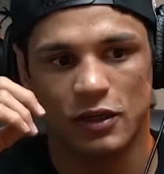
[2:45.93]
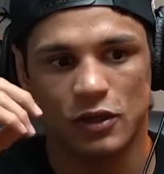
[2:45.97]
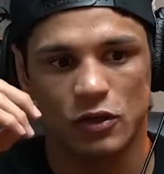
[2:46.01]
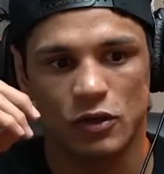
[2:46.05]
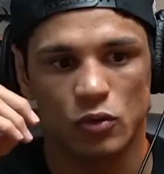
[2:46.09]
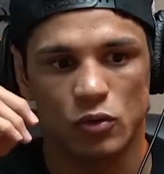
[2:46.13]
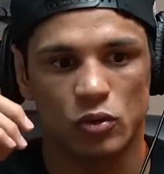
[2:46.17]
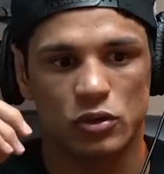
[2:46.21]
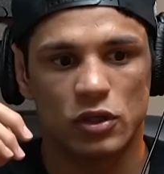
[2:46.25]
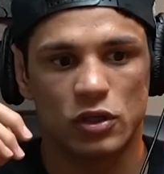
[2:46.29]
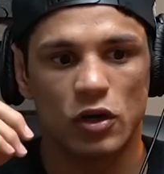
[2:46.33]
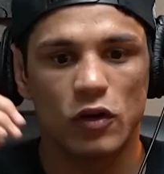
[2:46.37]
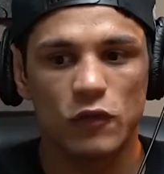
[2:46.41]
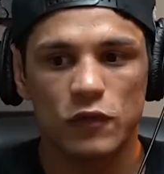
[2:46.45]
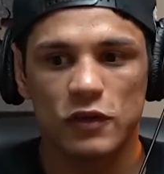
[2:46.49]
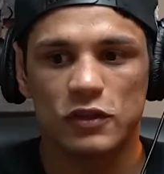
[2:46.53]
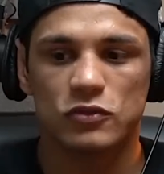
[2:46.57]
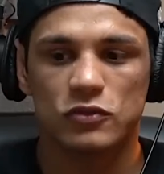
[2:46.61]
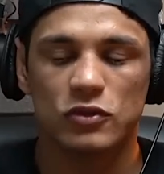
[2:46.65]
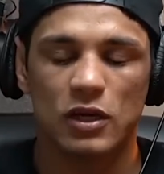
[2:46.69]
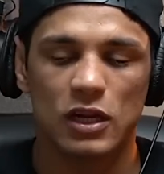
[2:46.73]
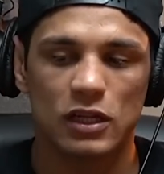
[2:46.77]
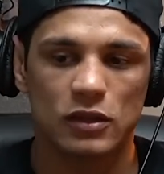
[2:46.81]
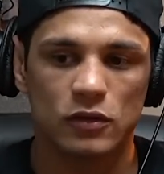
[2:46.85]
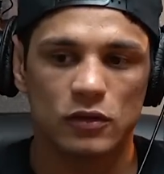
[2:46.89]
O que eu vejo que o
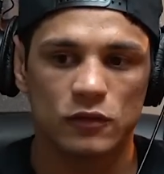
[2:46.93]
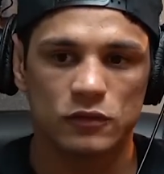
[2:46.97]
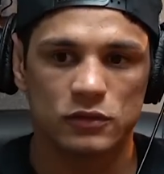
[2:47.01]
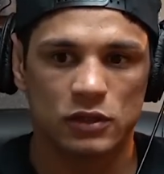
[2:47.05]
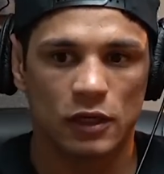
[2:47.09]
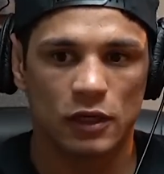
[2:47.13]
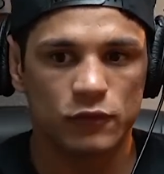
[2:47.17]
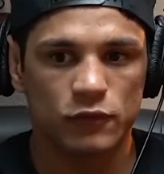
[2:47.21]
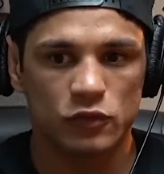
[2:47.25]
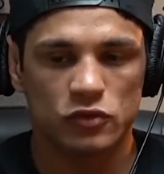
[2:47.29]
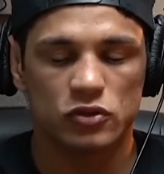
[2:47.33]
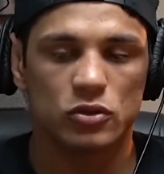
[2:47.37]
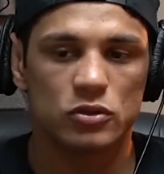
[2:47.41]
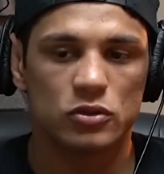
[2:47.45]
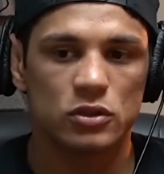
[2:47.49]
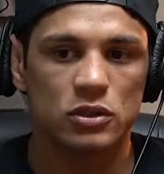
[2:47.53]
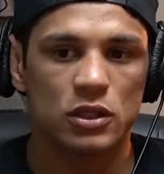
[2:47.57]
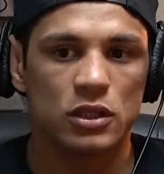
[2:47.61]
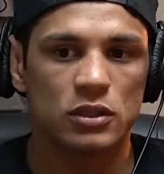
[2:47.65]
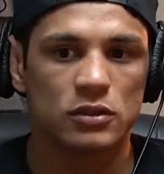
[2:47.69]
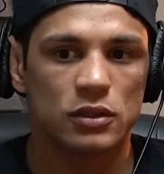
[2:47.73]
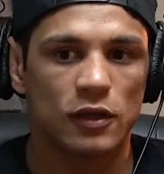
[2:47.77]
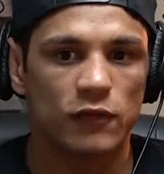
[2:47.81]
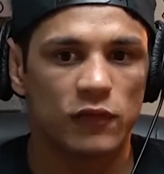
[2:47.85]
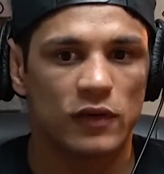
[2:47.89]
cara tão, tá
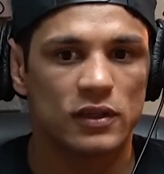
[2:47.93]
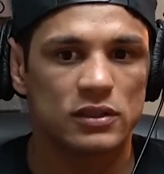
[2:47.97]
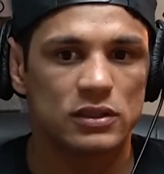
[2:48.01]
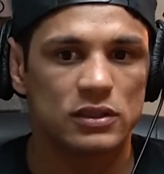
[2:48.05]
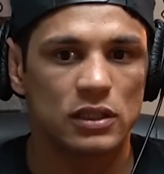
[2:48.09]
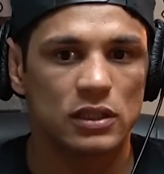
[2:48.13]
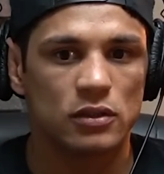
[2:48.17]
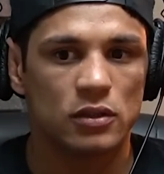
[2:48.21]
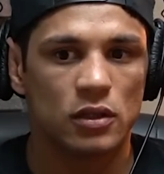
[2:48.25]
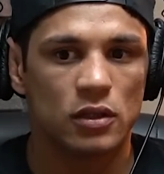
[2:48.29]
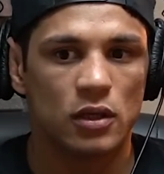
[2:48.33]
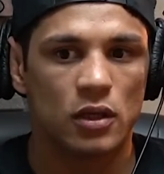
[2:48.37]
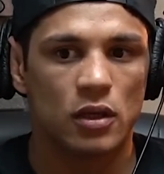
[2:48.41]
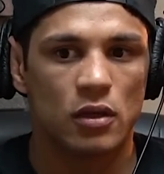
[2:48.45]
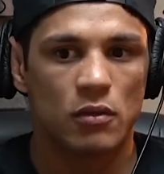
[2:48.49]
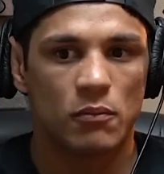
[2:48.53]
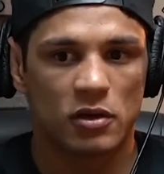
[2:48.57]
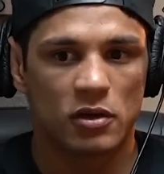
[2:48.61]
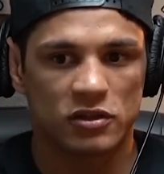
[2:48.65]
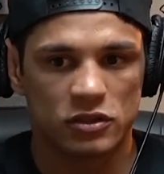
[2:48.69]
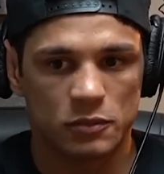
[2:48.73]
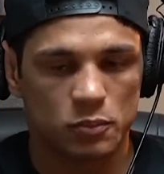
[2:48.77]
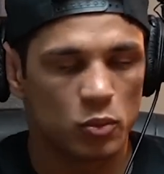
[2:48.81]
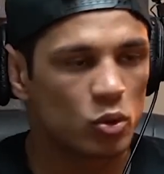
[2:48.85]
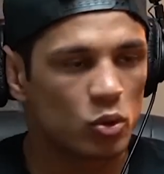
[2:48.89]
funcionando, tá fazendo, para
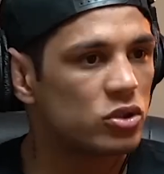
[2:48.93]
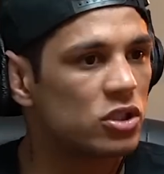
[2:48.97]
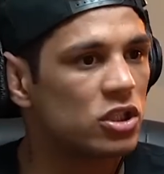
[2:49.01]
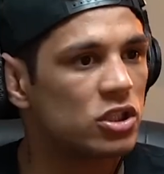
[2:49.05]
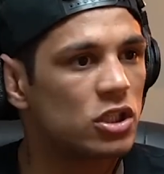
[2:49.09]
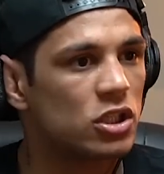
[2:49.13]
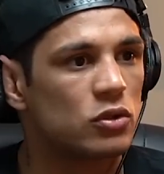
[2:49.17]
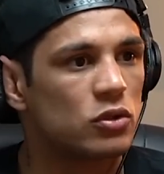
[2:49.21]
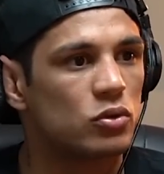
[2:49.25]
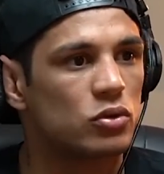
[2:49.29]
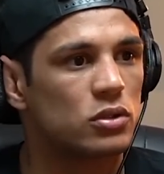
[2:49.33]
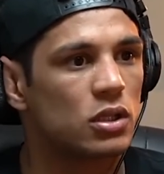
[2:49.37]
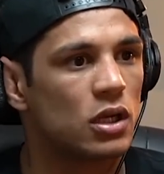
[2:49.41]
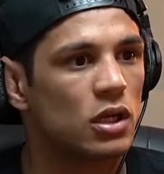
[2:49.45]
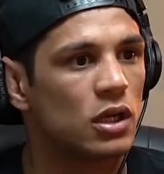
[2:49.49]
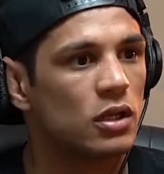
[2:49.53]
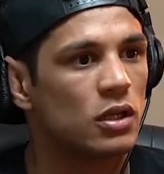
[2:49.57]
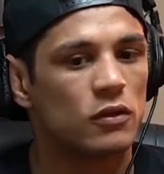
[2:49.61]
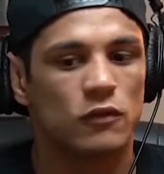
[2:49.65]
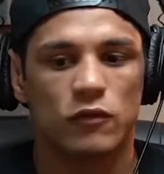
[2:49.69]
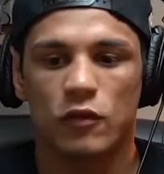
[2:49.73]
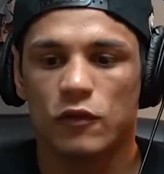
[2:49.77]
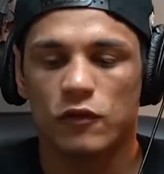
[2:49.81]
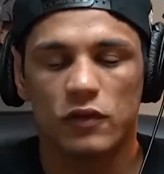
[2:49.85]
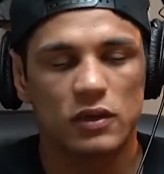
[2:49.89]
se proteger no treino, eu
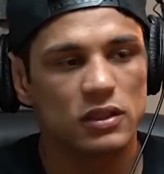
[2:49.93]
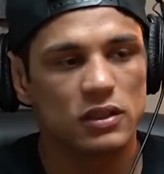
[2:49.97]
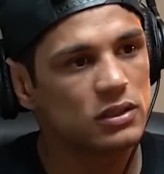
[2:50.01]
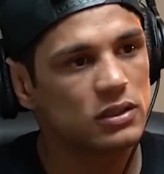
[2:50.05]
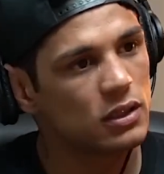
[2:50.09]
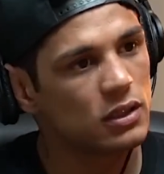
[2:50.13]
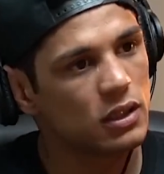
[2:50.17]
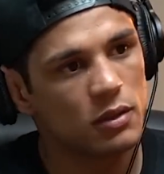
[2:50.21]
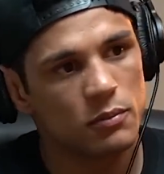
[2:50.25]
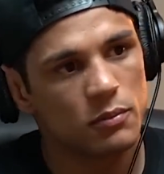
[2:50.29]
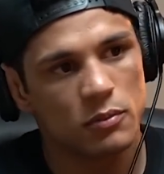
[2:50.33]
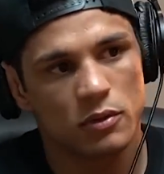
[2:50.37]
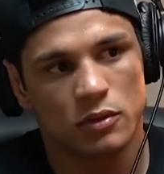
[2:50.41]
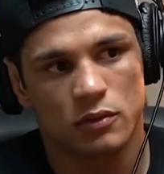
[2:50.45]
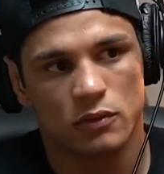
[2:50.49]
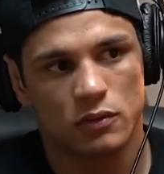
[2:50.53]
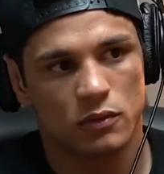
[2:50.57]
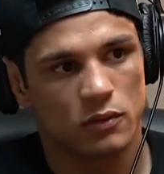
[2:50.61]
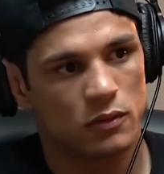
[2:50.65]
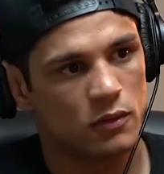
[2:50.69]
vou fazer, irmão.